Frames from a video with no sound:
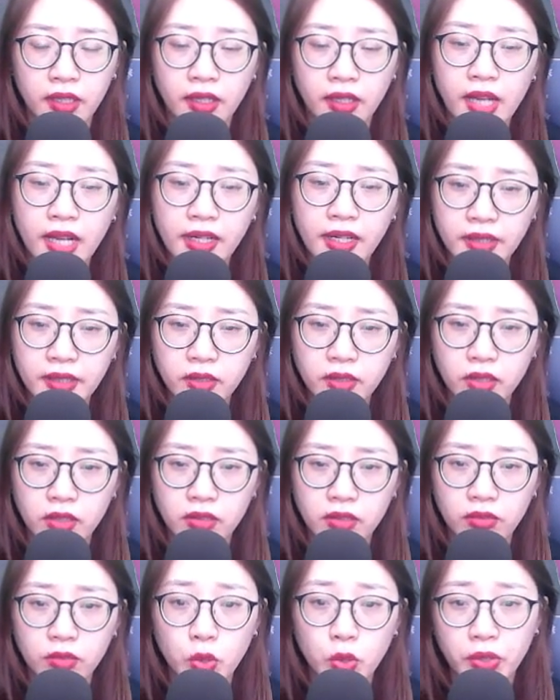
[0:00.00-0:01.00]
Các anh
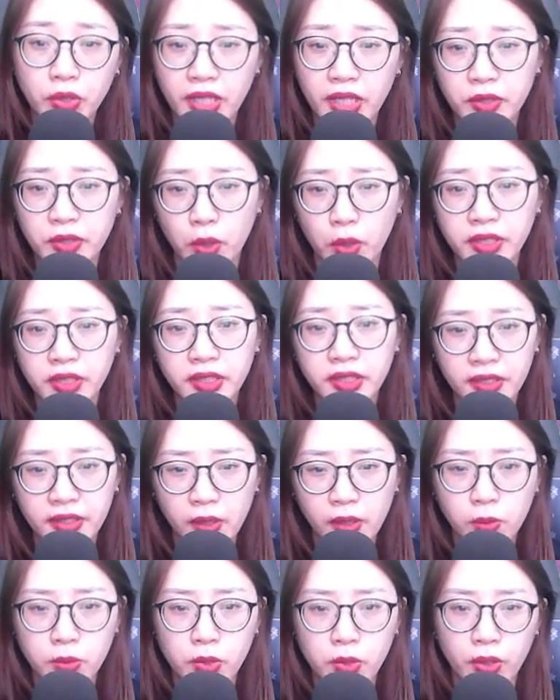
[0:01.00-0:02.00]
tưởng tôi rảnh rỗi xin
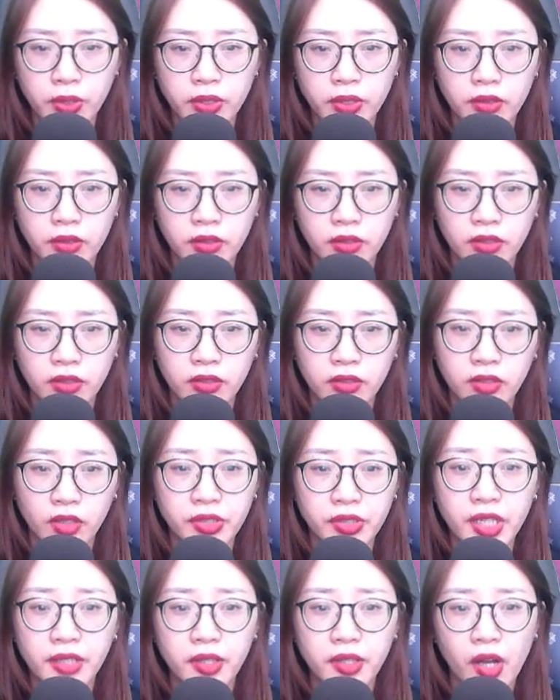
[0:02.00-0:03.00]
nông nổi Tự
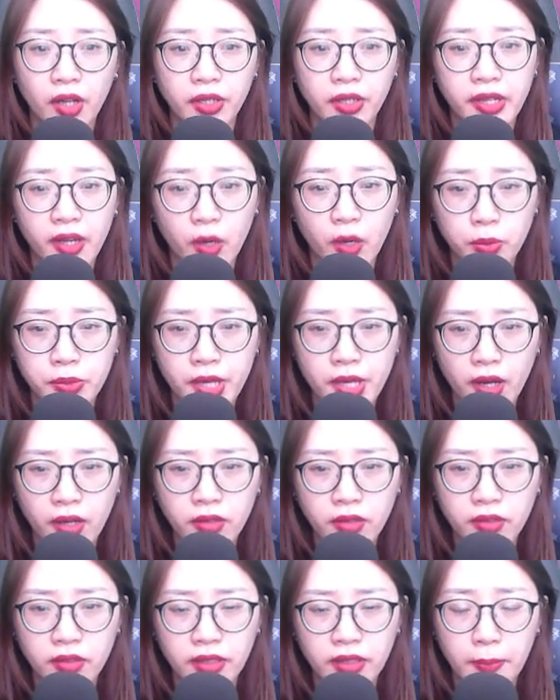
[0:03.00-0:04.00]
nhiên đòi đi hông gió
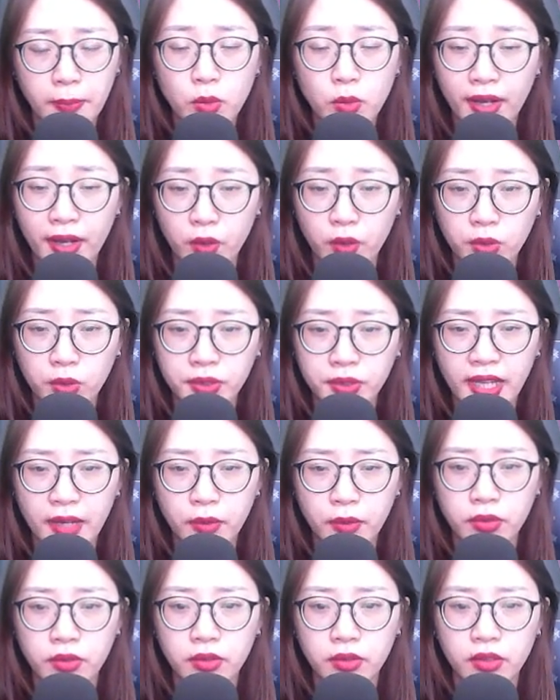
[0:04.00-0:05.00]
Ngắm hoàng hôn sao
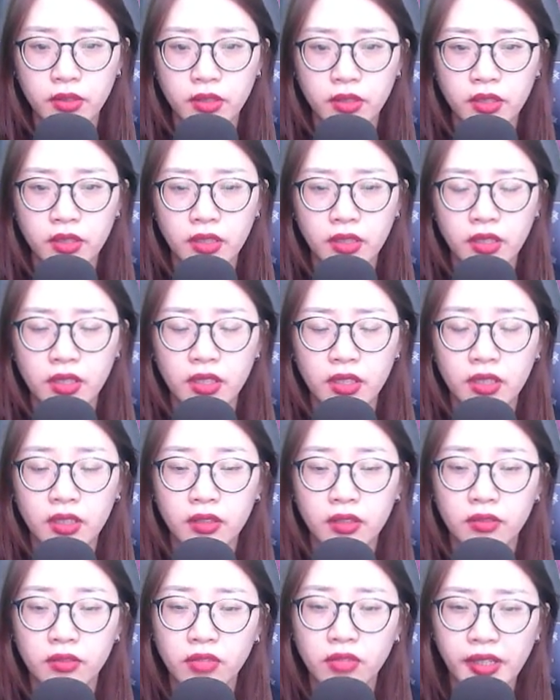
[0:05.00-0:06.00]

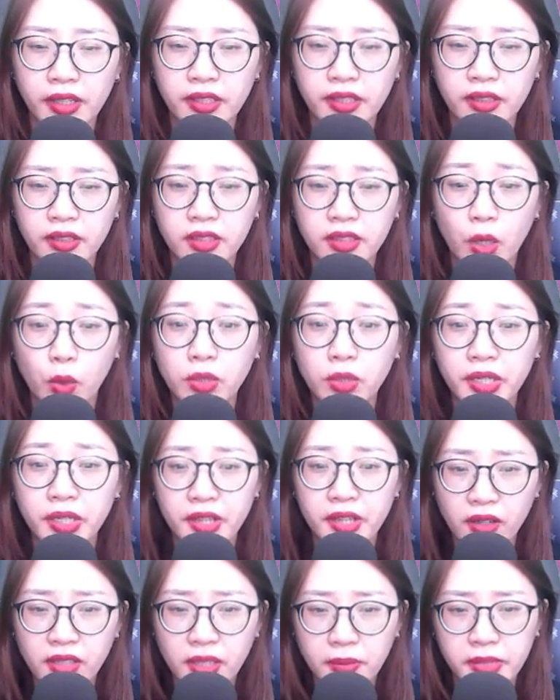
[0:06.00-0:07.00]
Vậy cậu lên
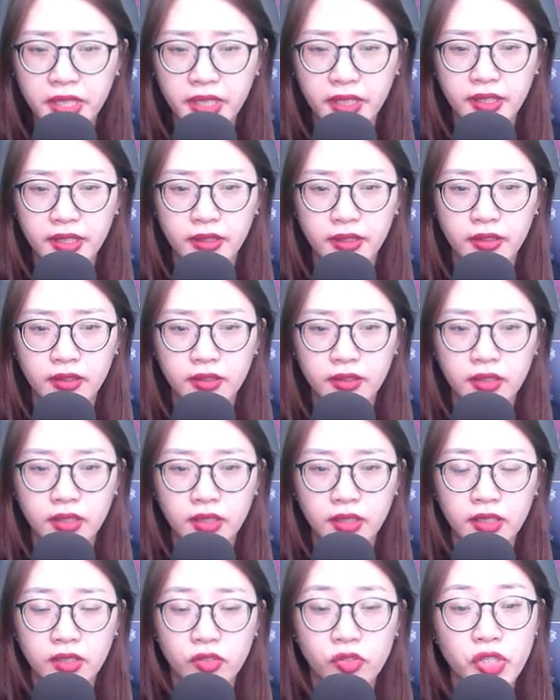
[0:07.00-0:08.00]
đó làm gì
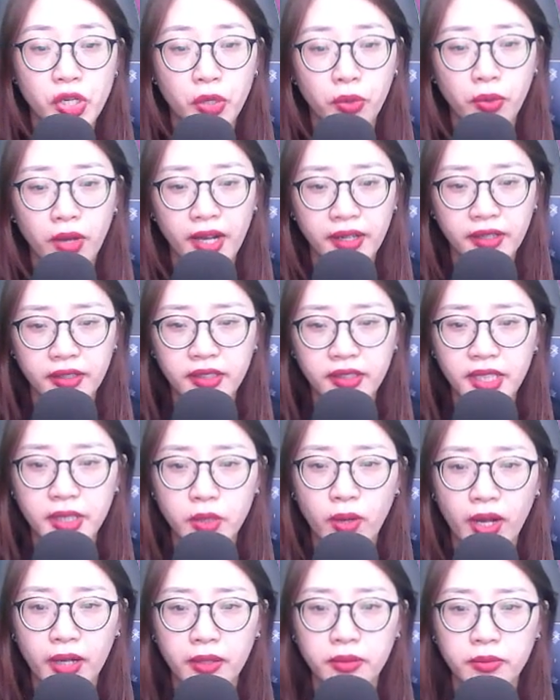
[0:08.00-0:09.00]
Triệu Hằng nghi
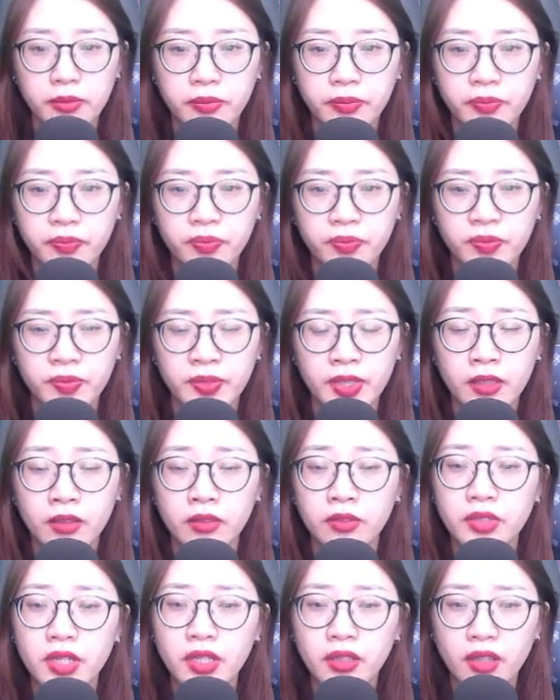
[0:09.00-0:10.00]
hoặc
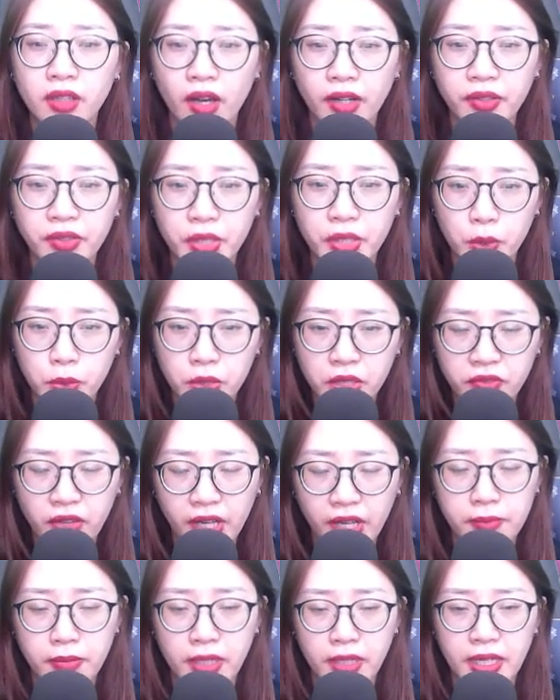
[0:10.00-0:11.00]
Đừng hỏi nhiều như
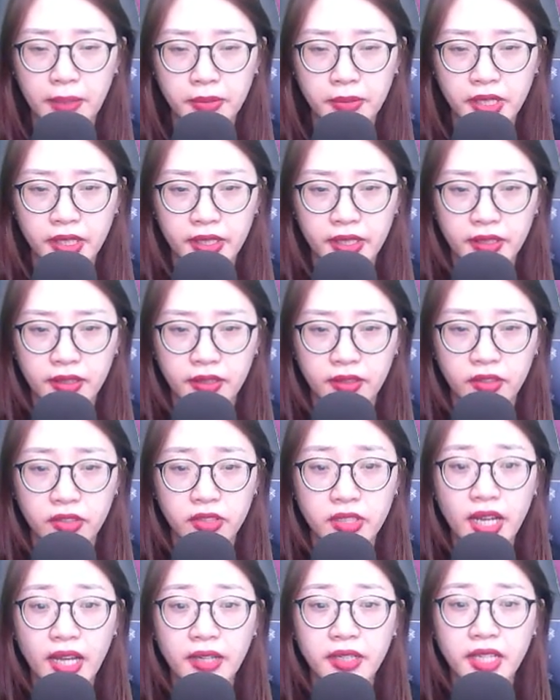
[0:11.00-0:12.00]
vậy mà làm gì
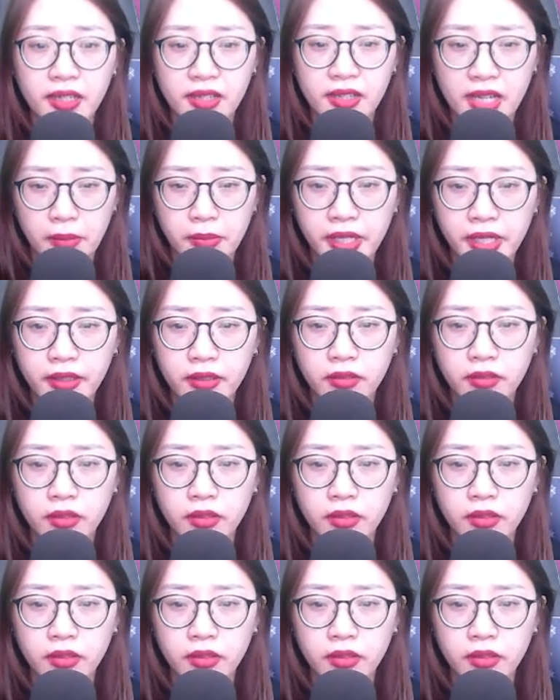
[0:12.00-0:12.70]
Ra đi là biết